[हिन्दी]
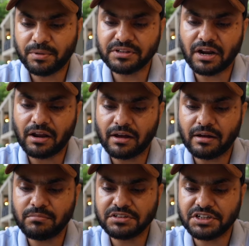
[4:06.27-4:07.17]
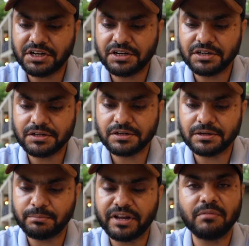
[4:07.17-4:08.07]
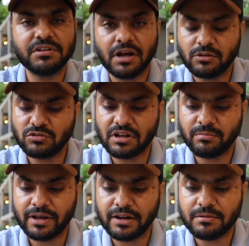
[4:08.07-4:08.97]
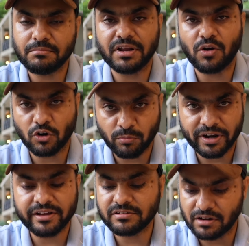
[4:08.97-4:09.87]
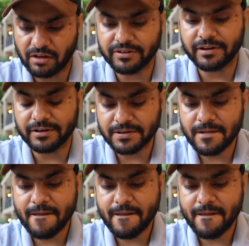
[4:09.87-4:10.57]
पंद्रह लाख का बजट मेरा भी था दो साल पहले मैंने ऑटोमेटिक स्लाविया ली